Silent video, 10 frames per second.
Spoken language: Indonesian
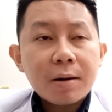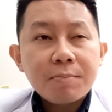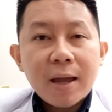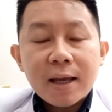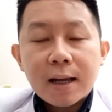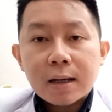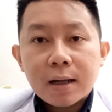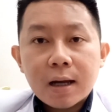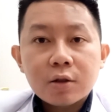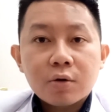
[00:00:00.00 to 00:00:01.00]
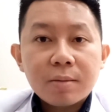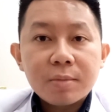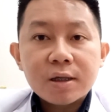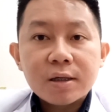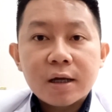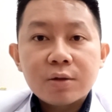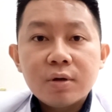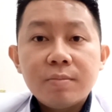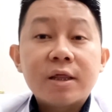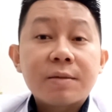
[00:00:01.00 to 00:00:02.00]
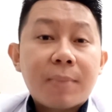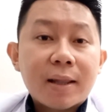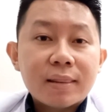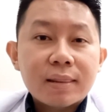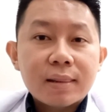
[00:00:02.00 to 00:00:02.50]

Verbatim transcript: baikannya atau remisinya itu lebih cepat.